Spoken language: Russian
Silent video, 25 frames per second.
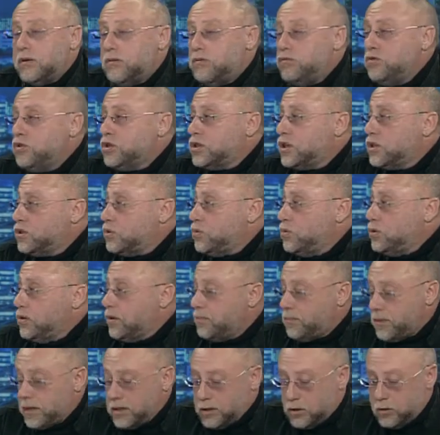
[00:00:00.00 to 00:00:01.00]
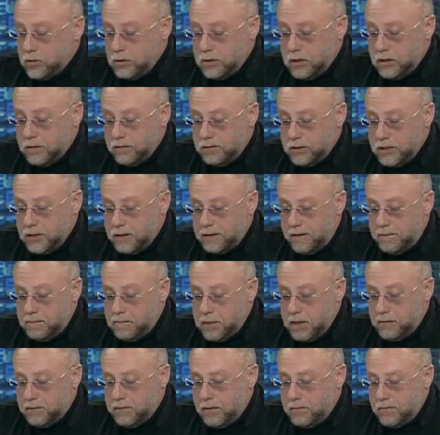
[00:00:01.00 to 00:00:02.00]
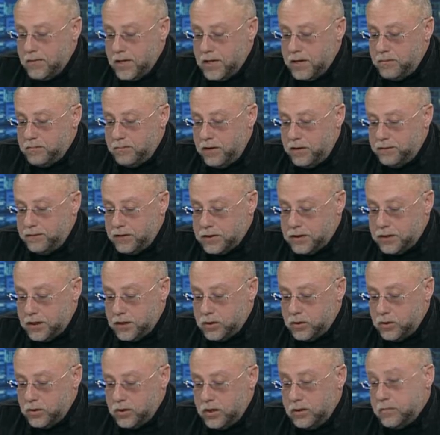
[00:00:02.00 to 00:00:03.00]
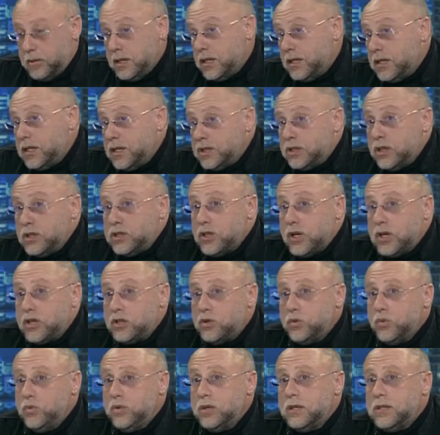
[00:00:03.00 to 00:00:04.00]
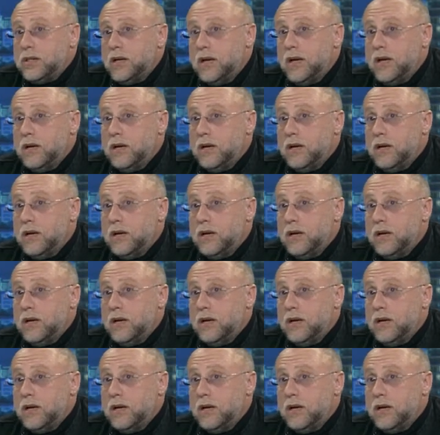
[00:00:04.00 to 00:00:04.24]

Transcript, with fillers: вот откуда происходит вот эта битва пафоса с уными. И каждый трактует